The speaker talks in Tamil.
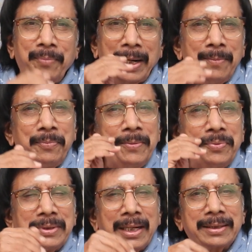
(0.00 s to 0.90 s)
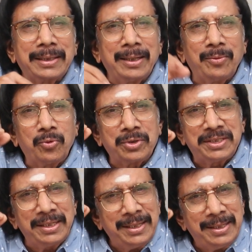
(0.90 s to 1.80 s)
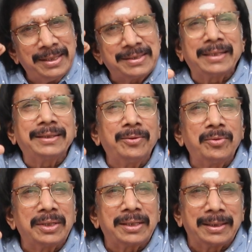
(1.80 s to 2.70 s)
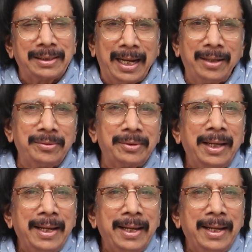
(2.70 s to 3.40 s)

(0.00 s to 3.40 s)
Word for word: படப்பிடிப்பு தளத்தில் ஒரு சின்ன சத்தம் கூட இருக்காது நானும்